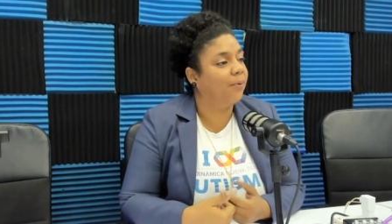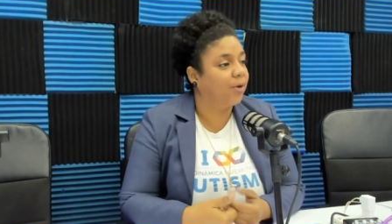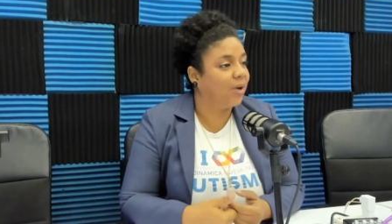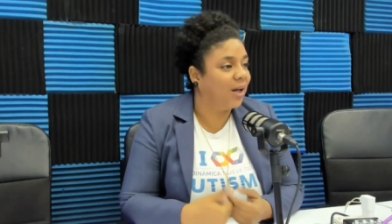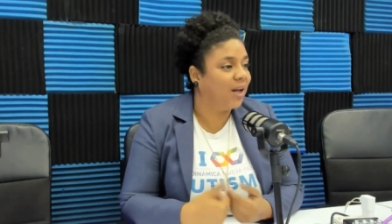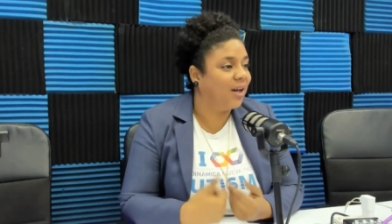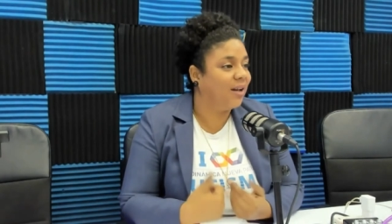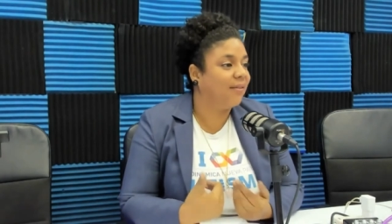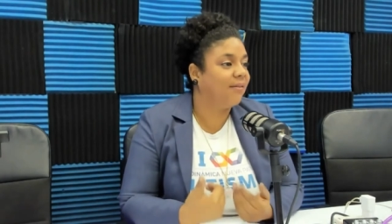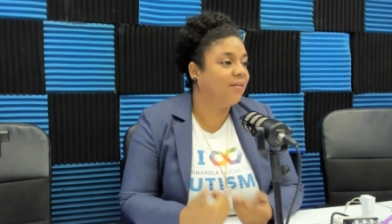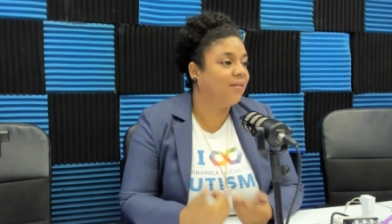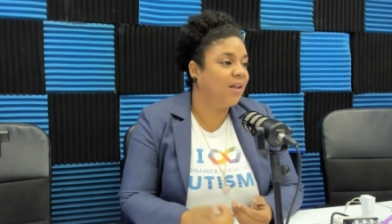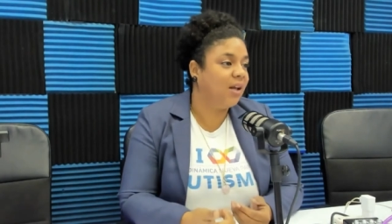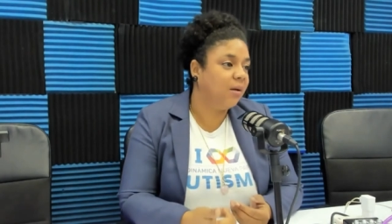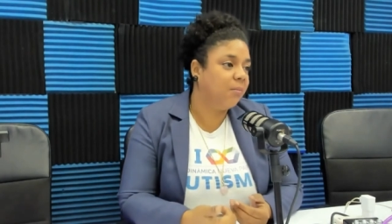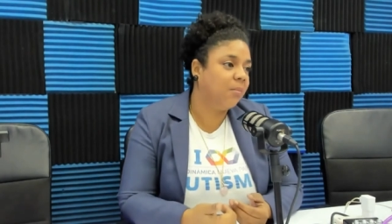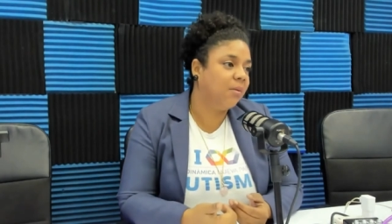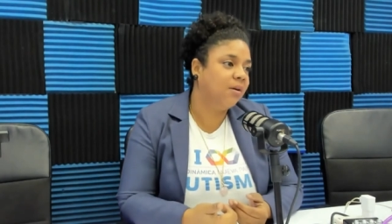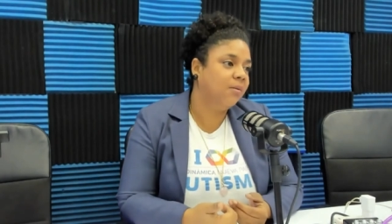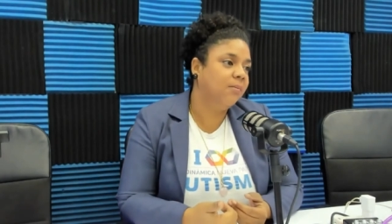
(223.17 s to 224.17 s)
porque el
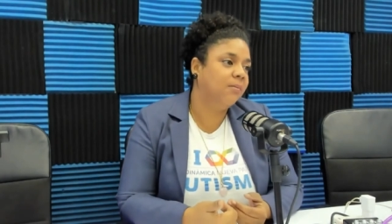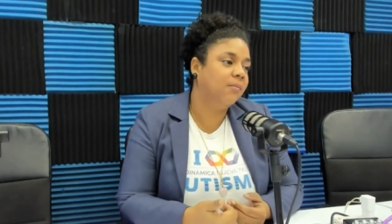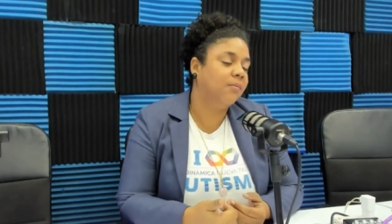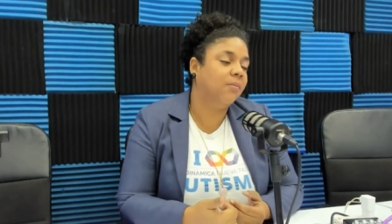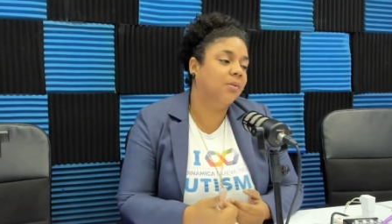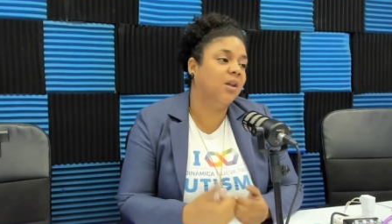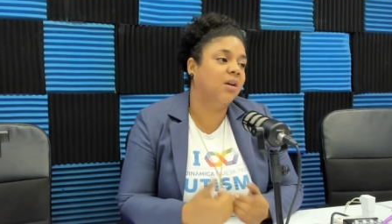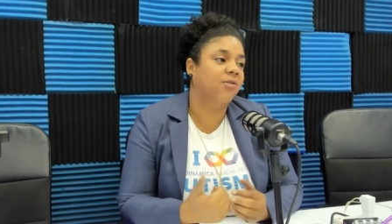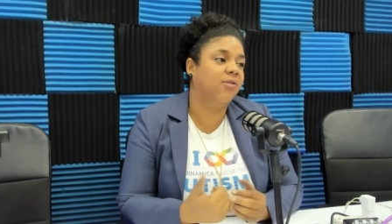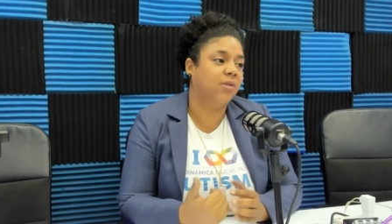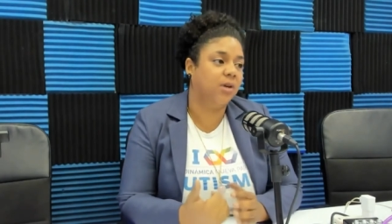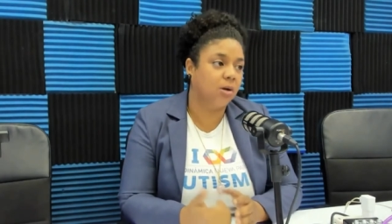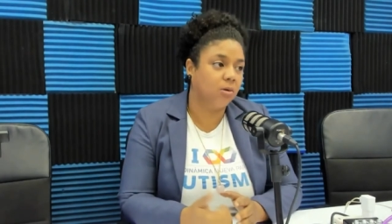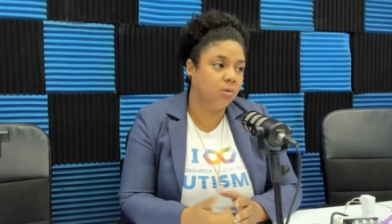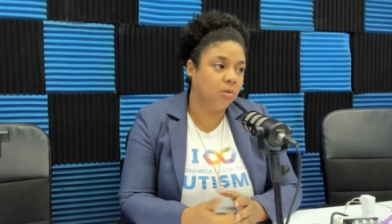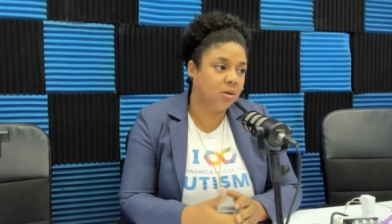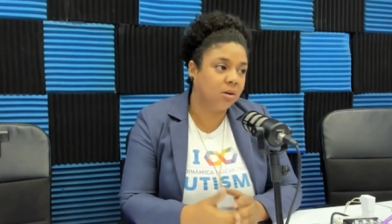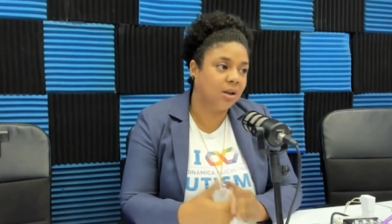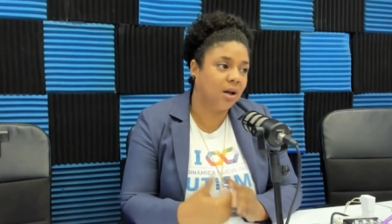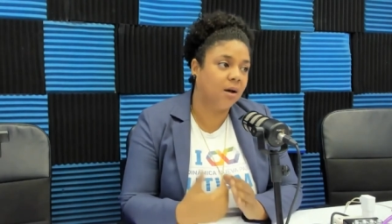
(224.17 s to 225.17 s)
estigma
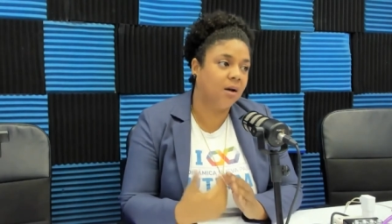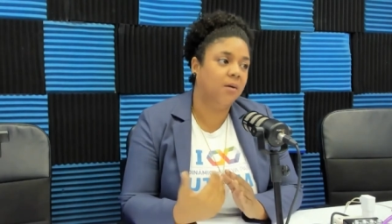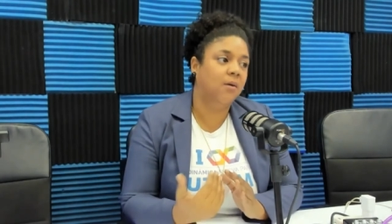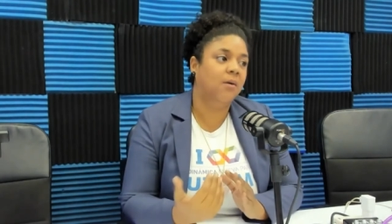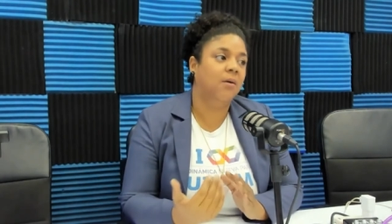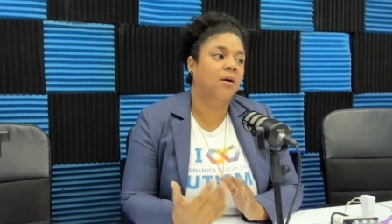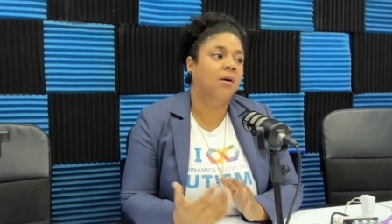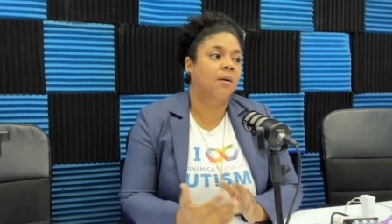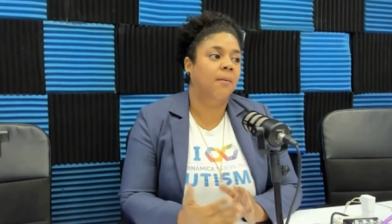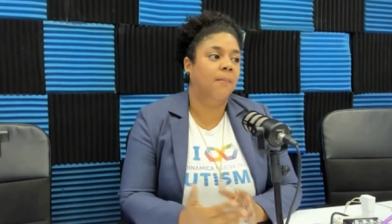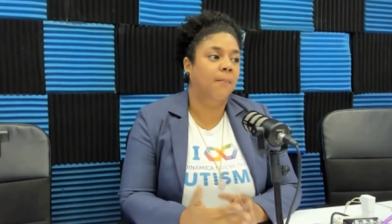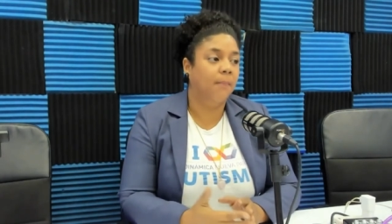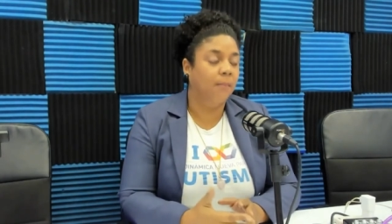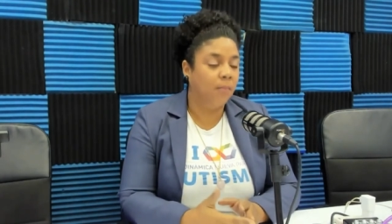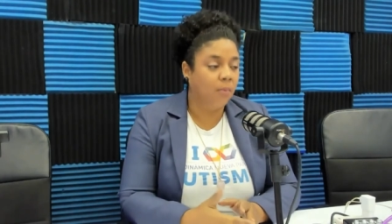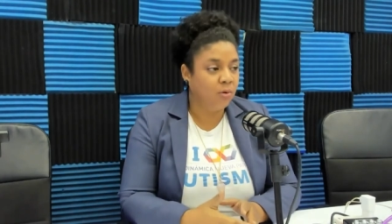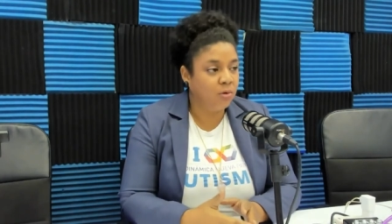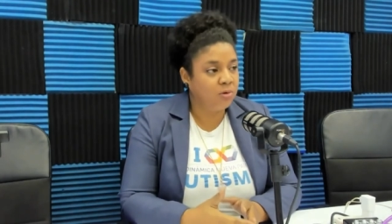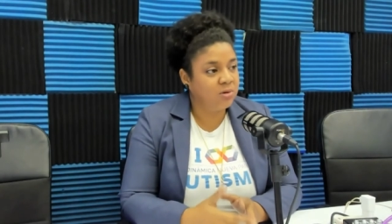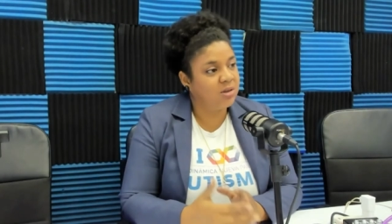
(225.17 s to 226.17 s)
dificulta
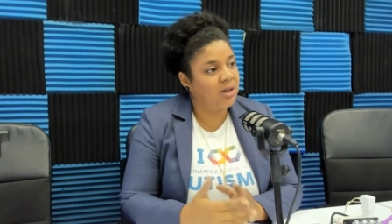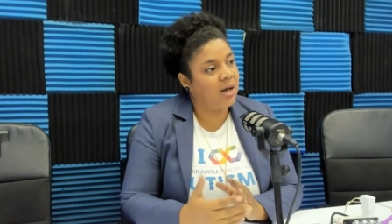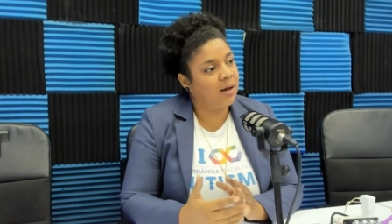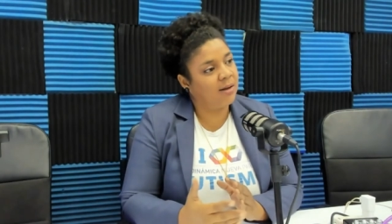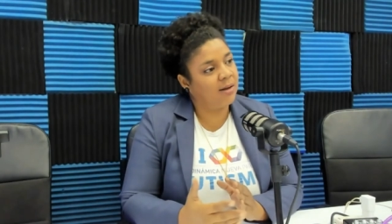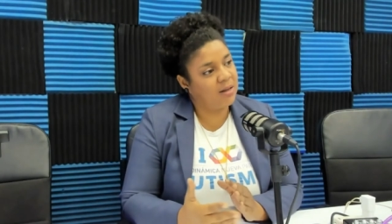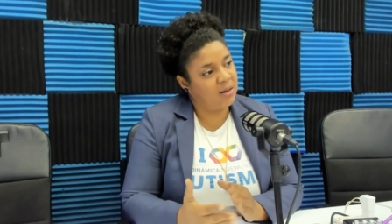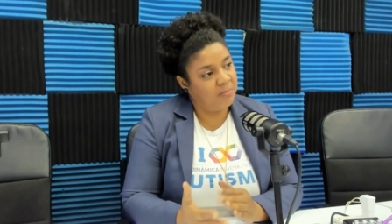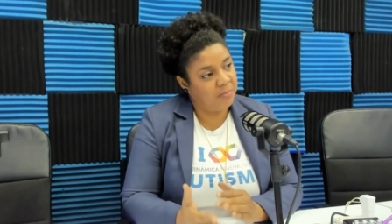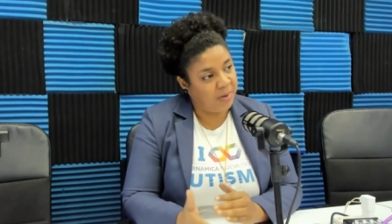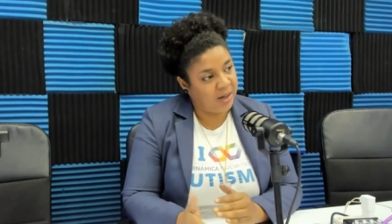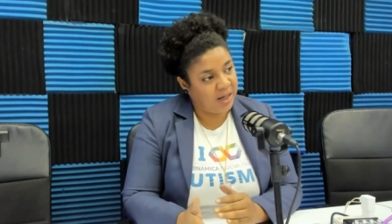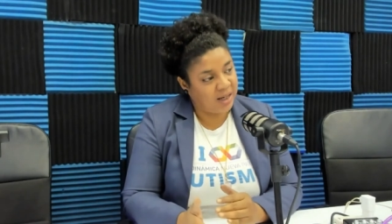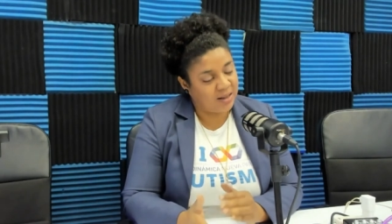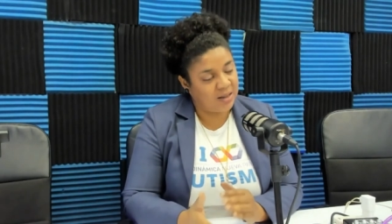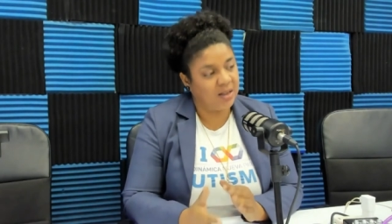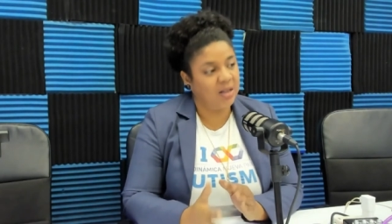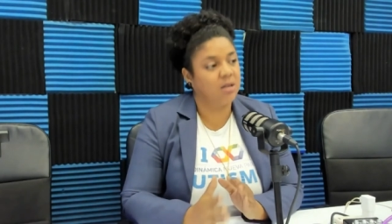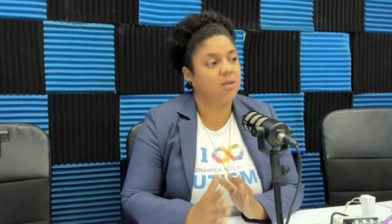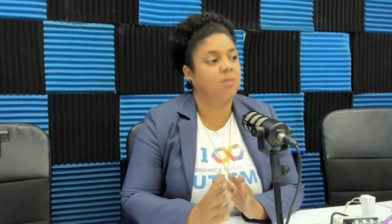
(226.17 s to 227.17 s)
muchas
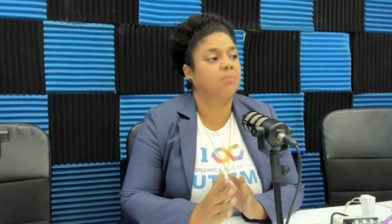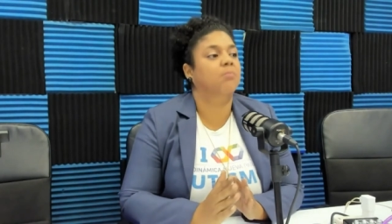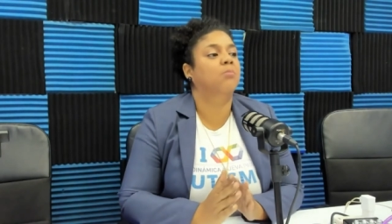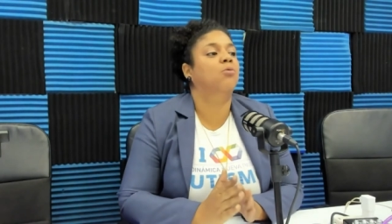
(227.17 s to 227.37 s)
veces,